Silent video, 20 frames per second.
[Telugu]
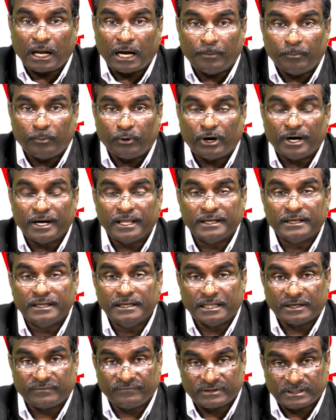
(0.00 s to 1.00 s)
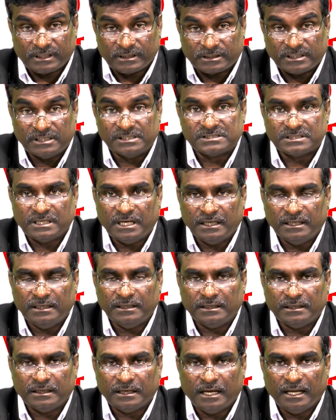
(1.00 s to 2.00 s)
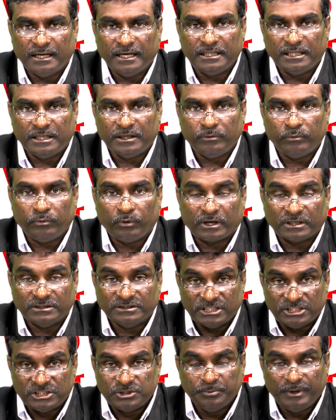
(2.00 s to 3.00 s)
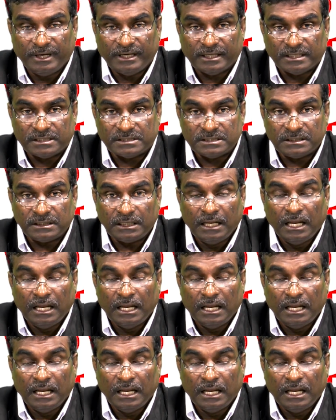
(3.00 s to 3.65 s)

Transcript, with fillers: ఆ బాడీకి నిర్వర్తించాలి అనేది ఒక జడ్జిమెంట్ ఇచ్చి